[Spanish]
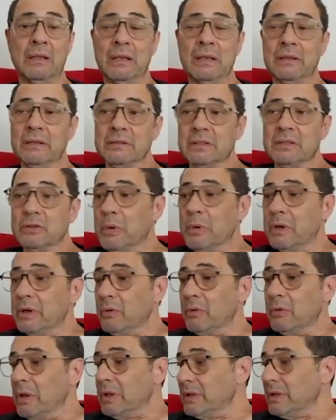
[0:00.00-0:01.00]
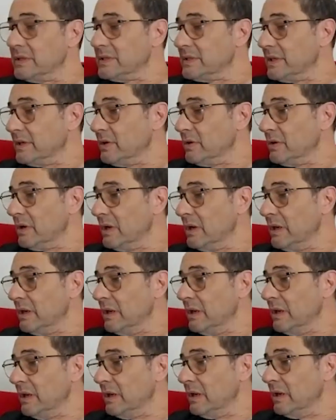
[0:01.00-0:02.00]
te la tienes que tomar igual de en serio que
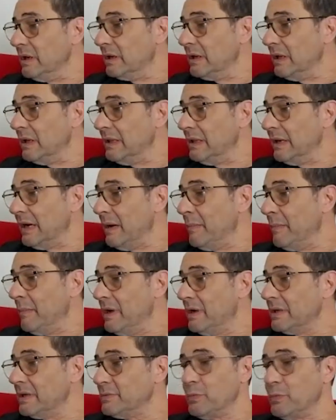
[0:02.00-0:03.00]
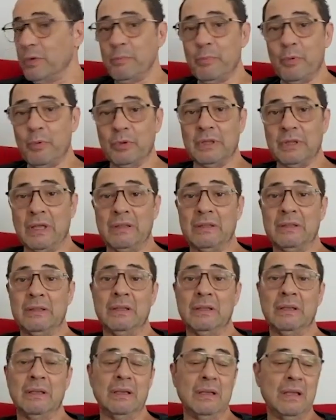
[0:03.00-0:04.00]
el, drama, que es muy
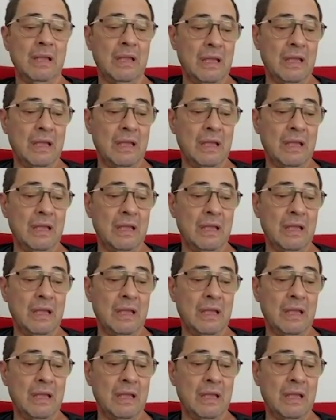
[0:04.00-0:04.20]
importante.